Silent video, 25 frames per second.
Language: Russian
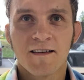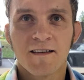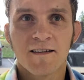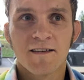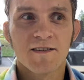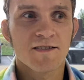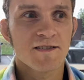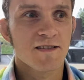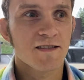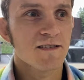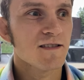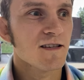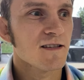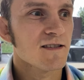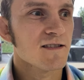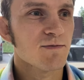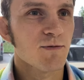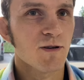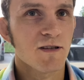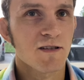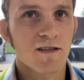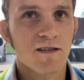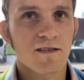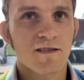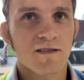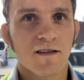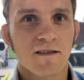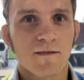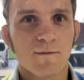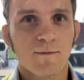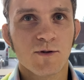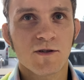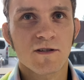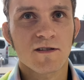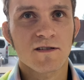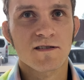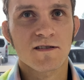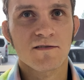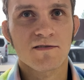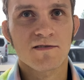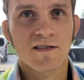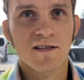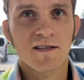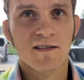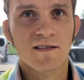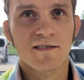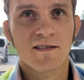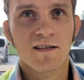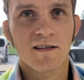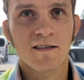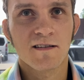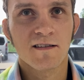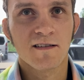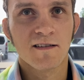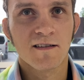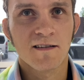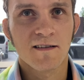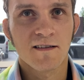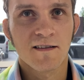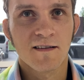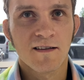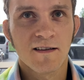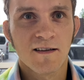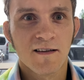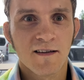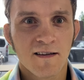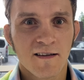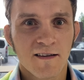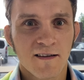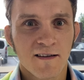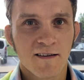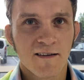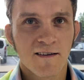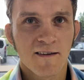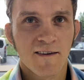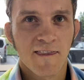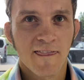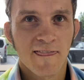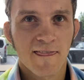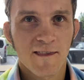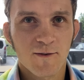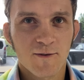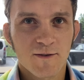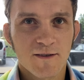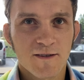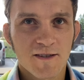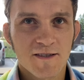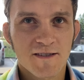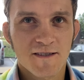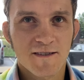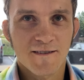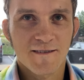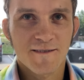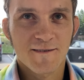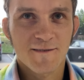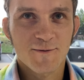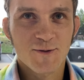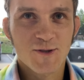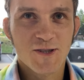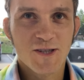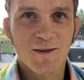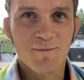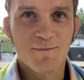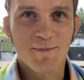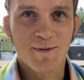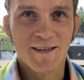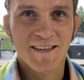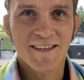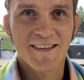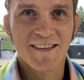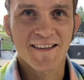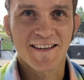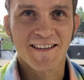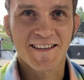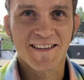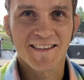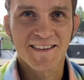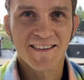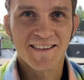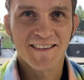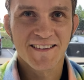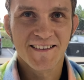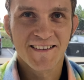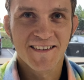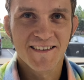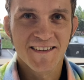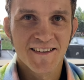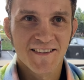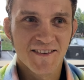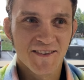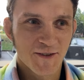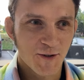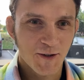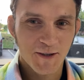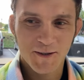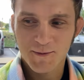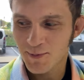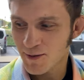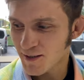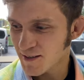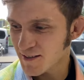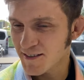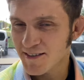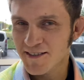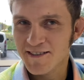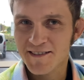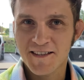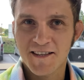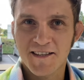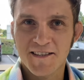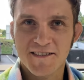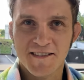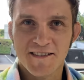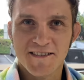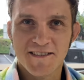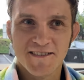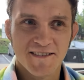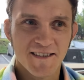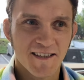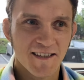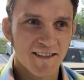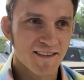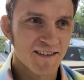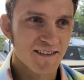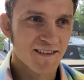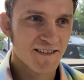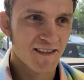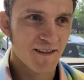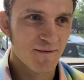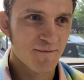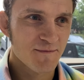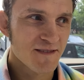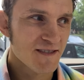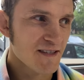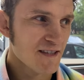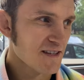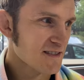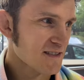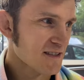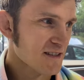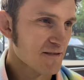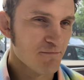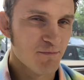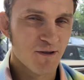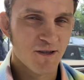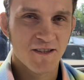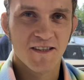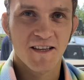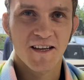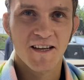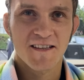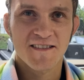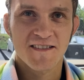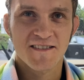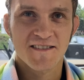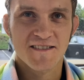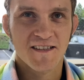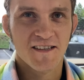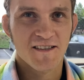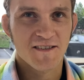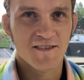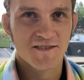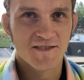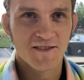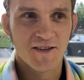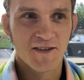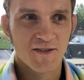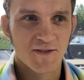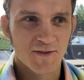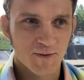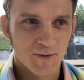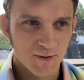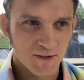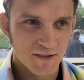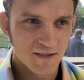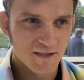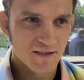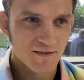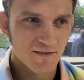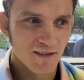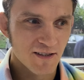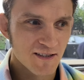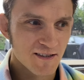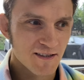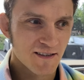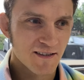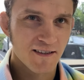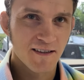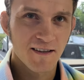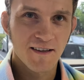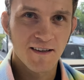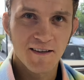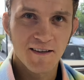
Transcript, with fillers: и сидеть смотреть, как борются все остальные? Ну, ты же уже приехал. Ну, отборись ты этих сценных там 10-15, я не знаю сколько схваток